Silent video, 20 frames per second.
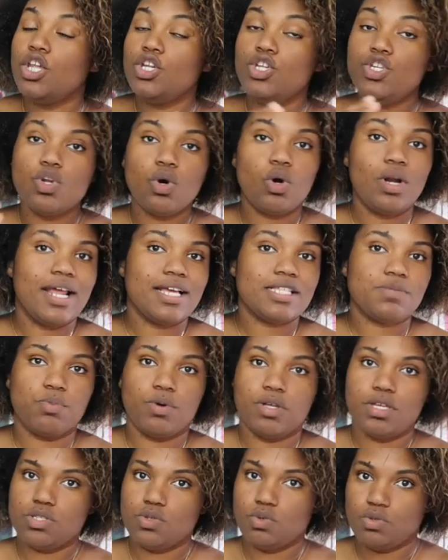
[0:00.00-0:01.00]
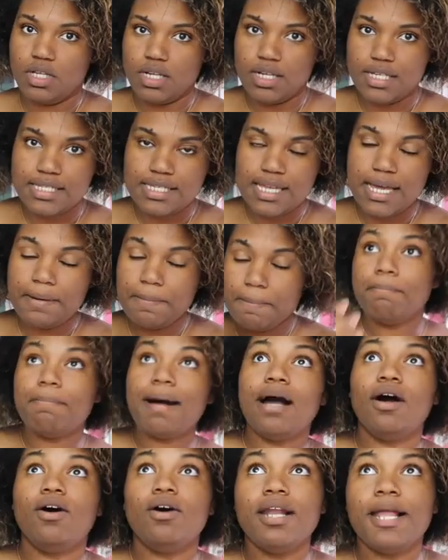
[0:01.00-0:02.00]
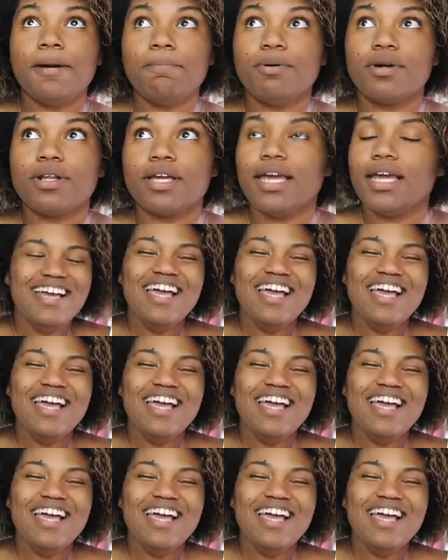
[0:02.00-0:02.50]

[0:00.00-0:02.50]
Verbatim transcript: no las puedes utilizar. Paola, ¿por qué?